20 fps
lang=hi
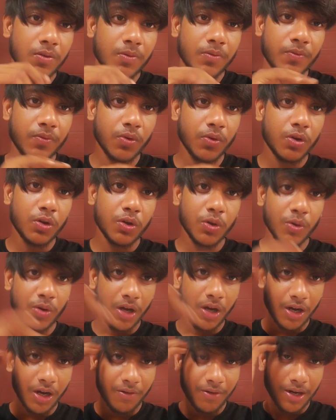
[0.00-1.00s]
फुल टू
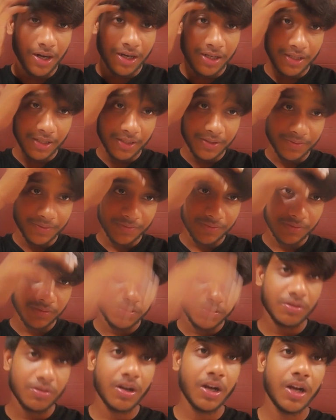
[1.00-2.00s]
नहा वहाँ के
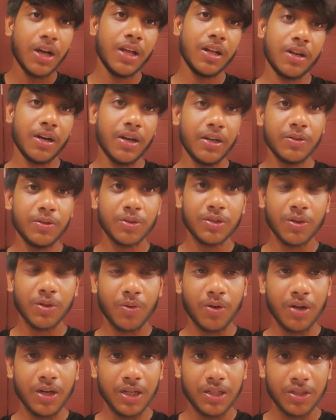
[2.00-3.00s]
जो है रेडी हो
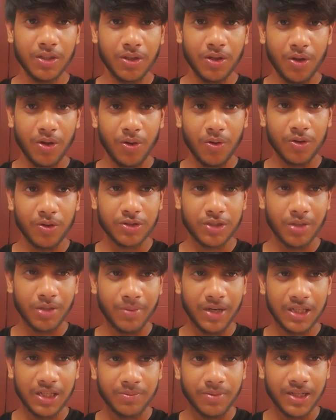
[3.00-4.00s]
जाऊँगा उसके
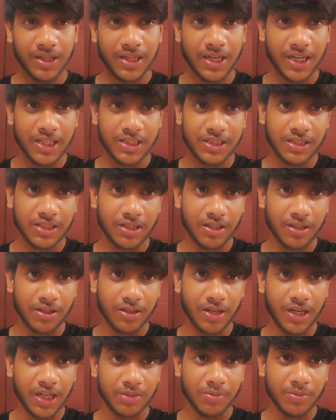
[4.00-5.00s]
बाद भाई आज
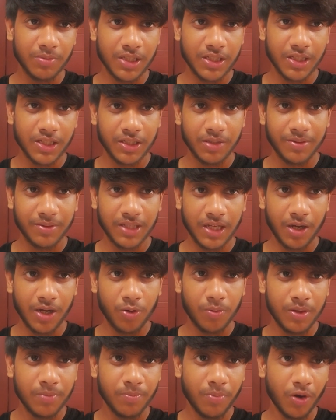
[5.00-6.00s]
रात में जैसा कि बता रहा
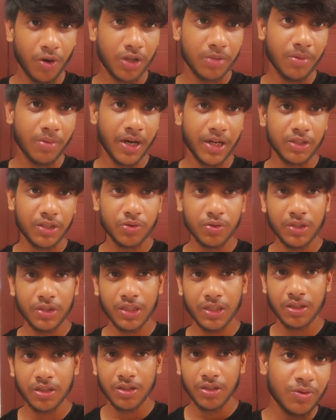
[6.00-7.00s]
हूँ भाई बहुत बारिश हुई
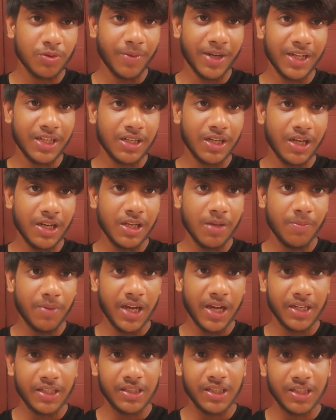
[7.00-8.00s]
है भाई कल ये
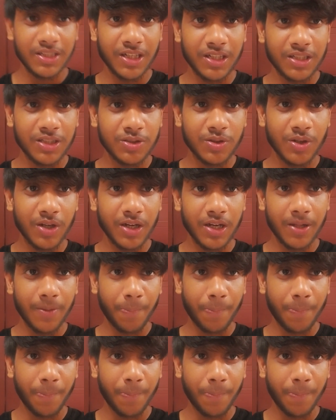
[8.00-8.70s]
प्लान किया था कि जो है